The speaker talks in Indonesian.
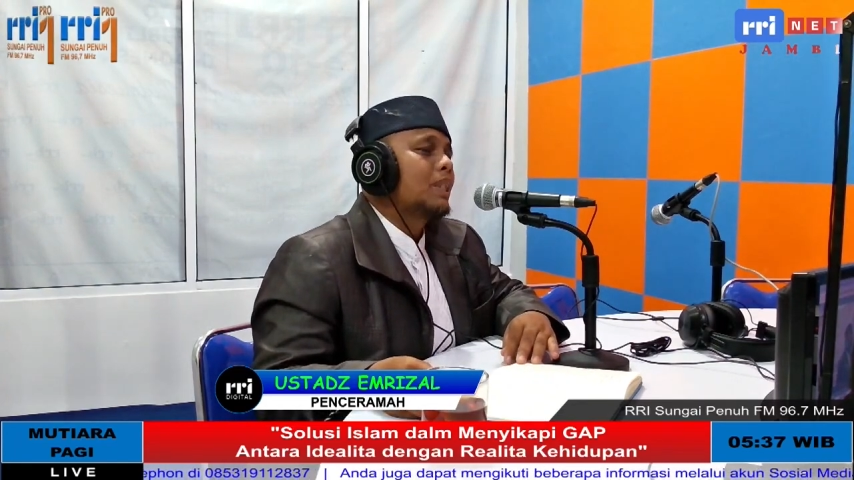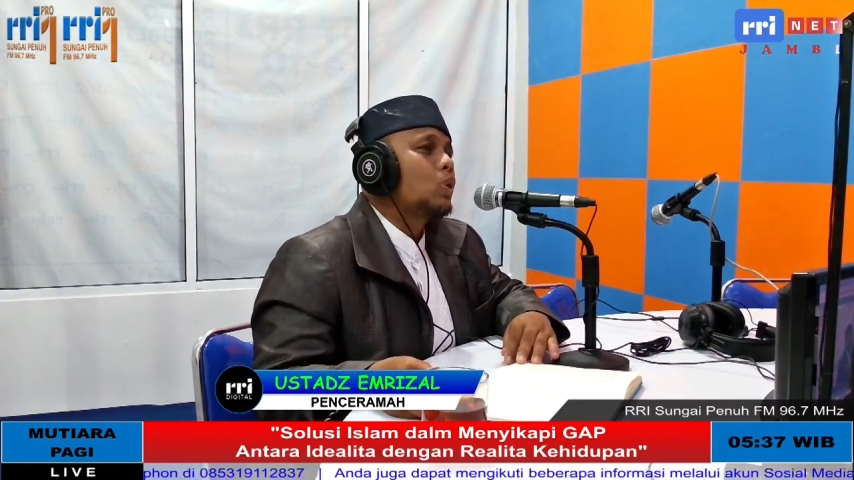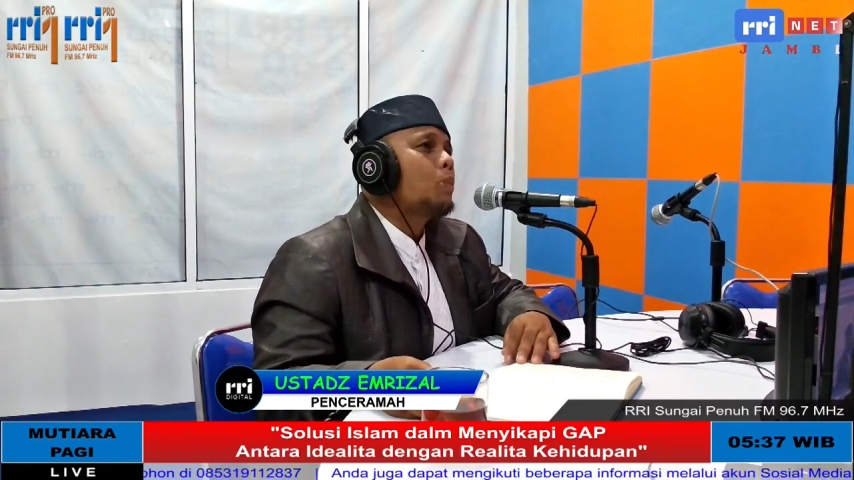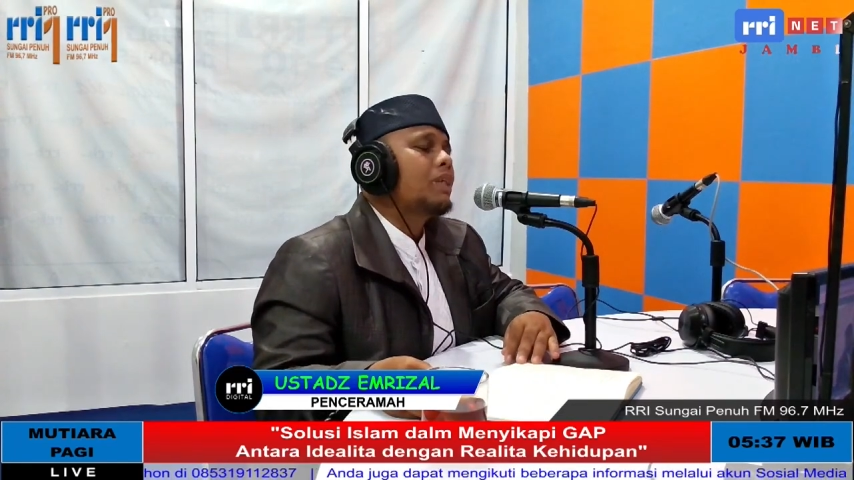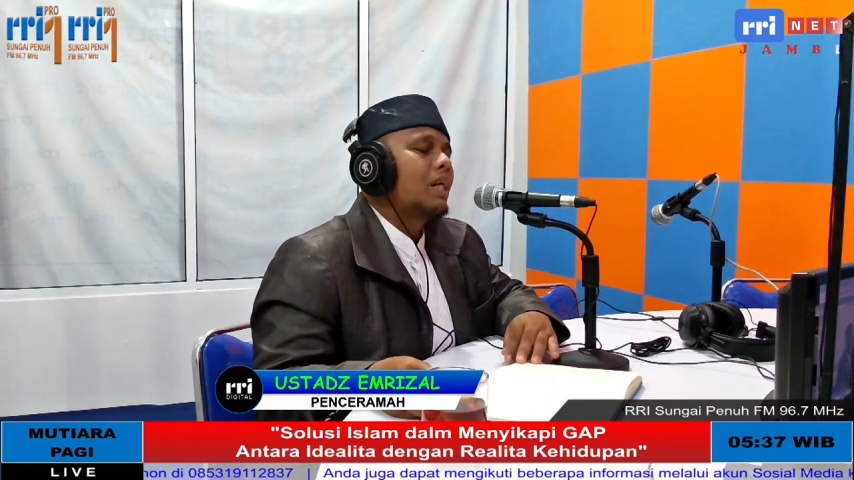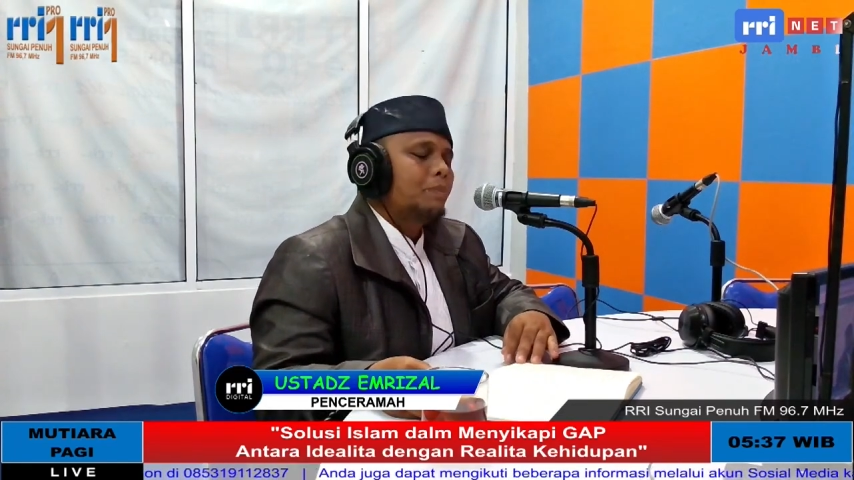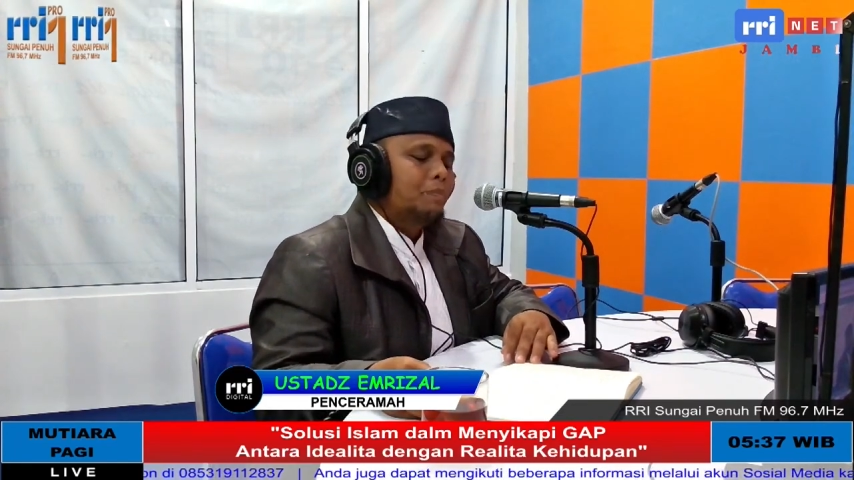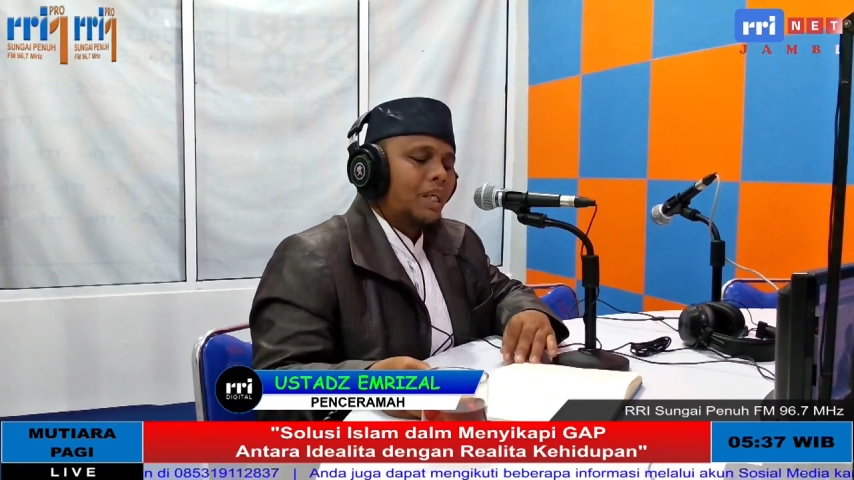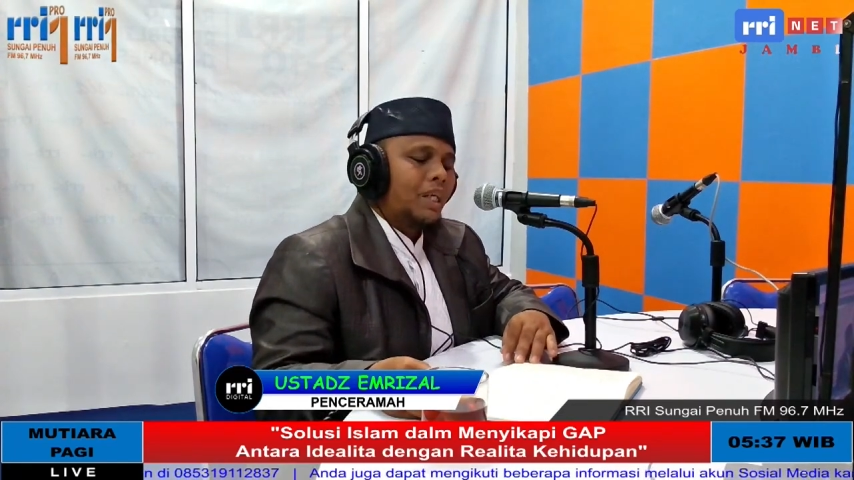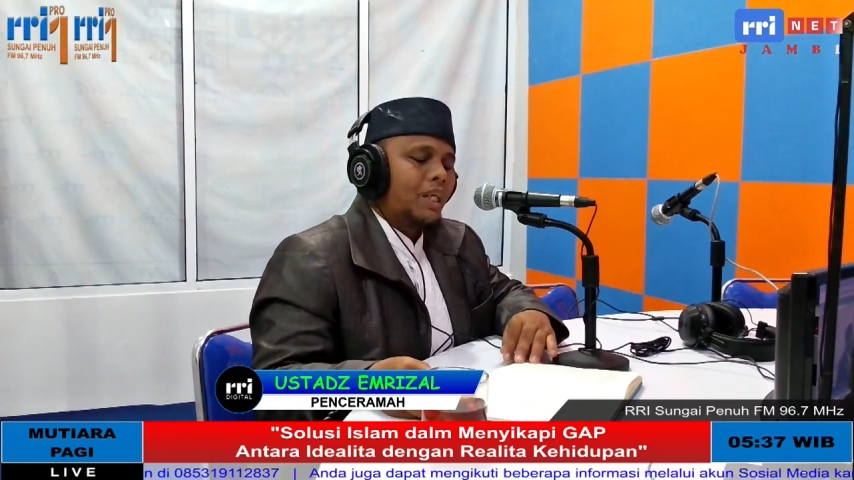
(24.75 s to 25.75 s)
merasa cukup
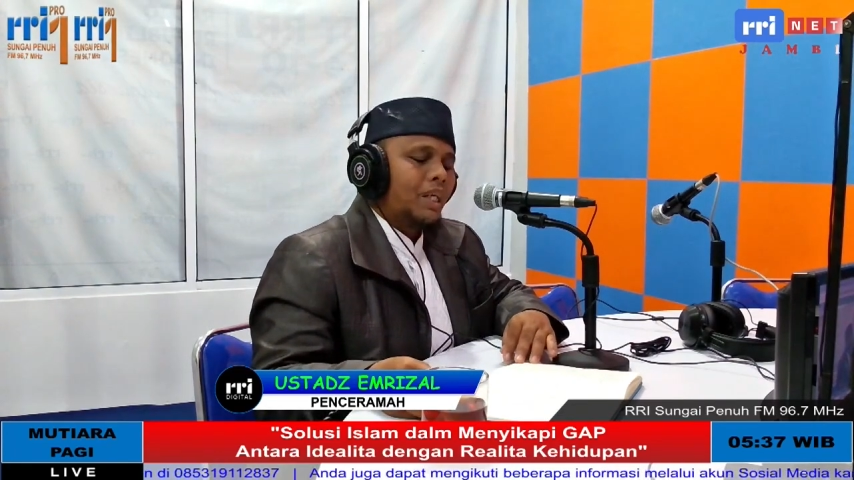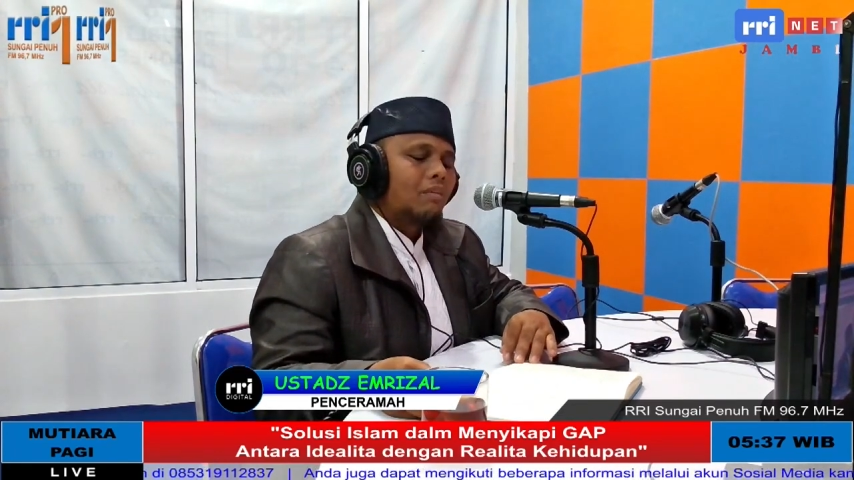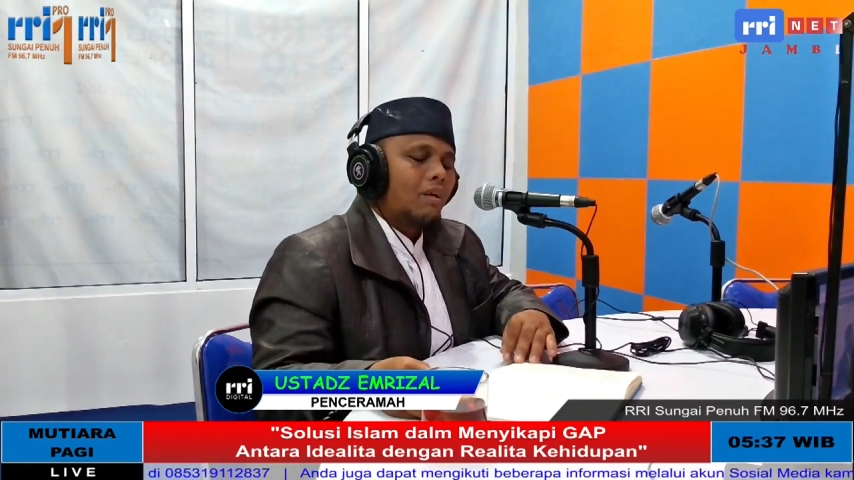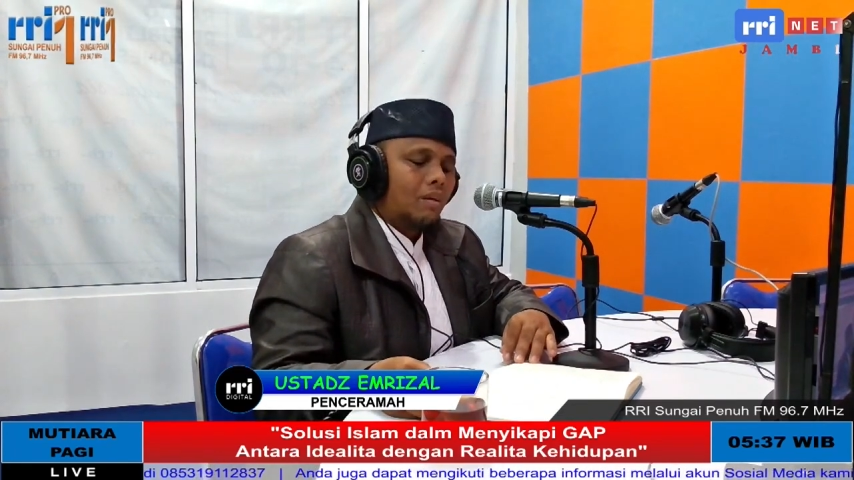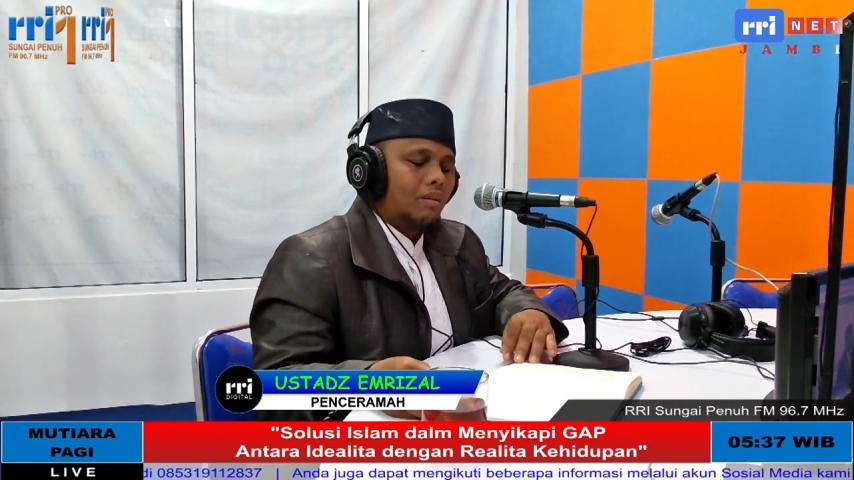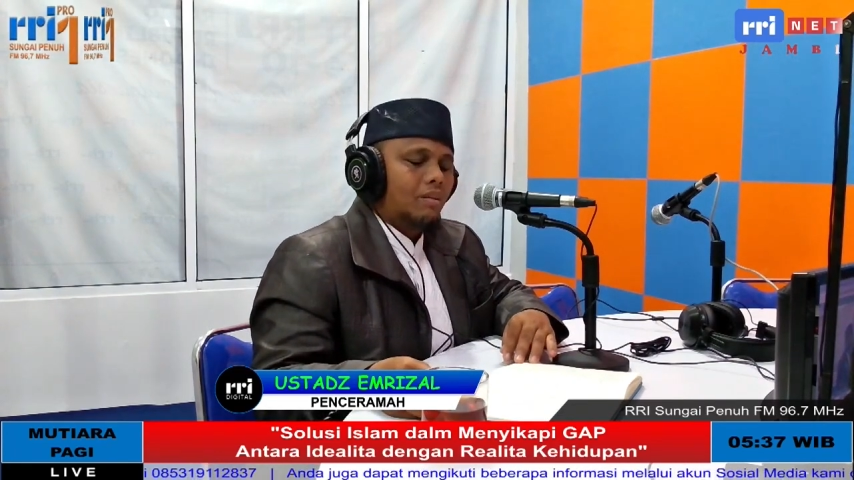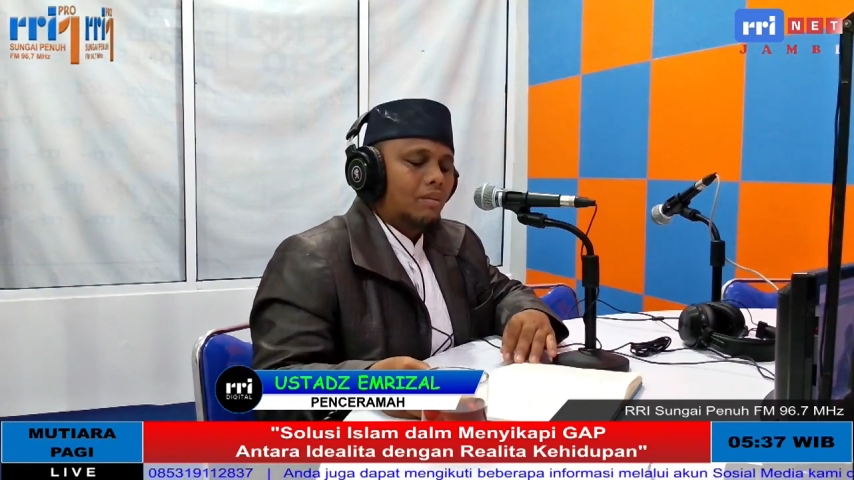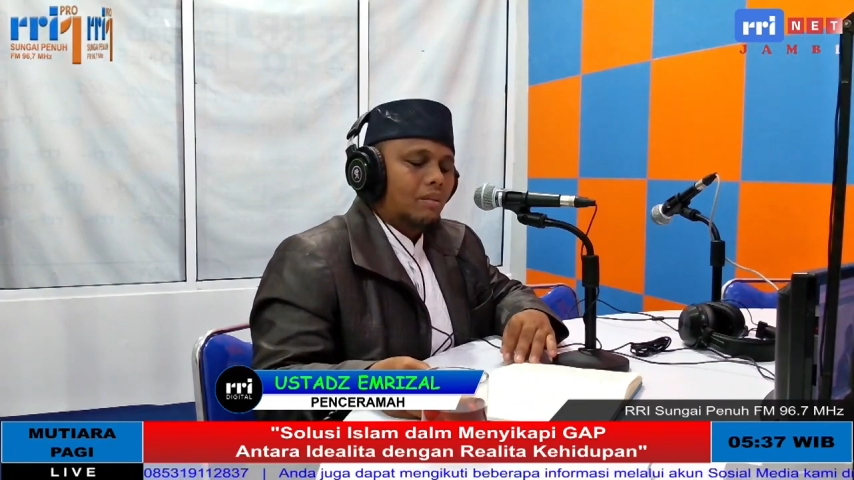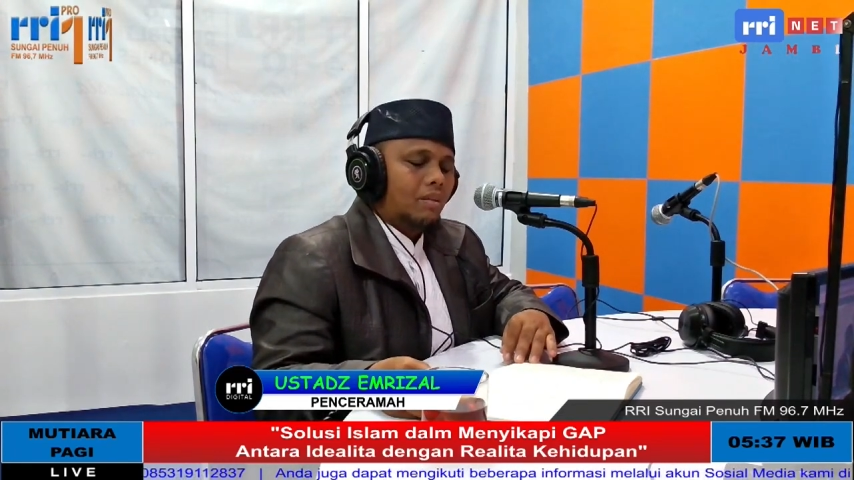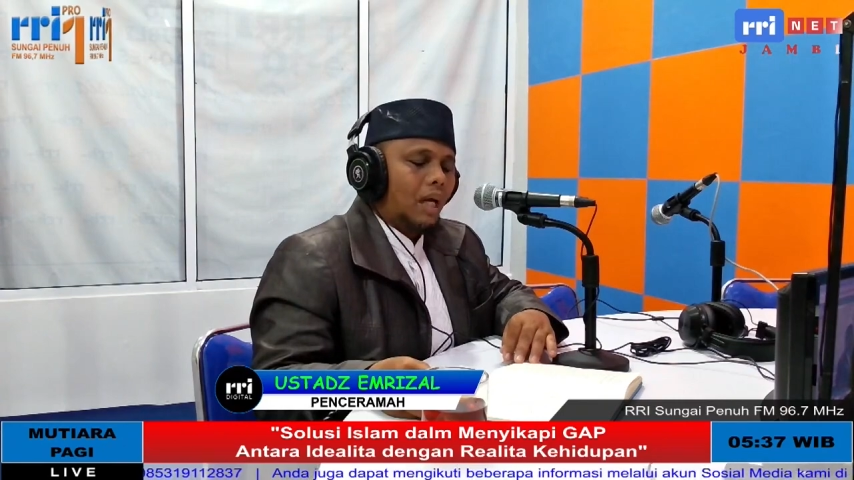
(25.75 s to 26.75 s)
dengan pemberian Allah.